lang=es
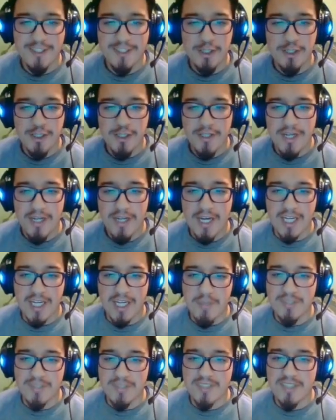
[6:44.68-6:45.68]
Ahora que
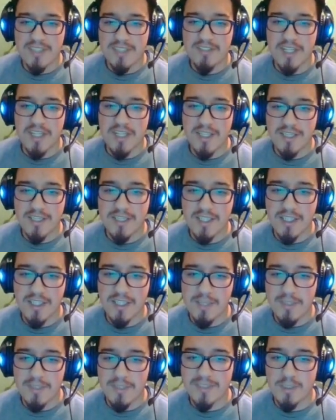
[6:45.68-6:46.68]
pase el siguiente, que
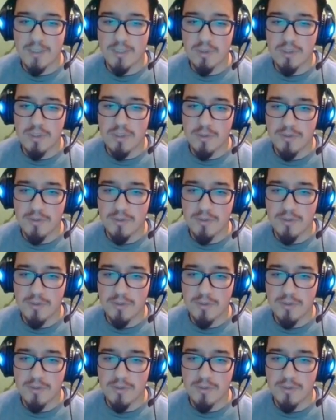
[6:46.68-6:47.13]
pase el último.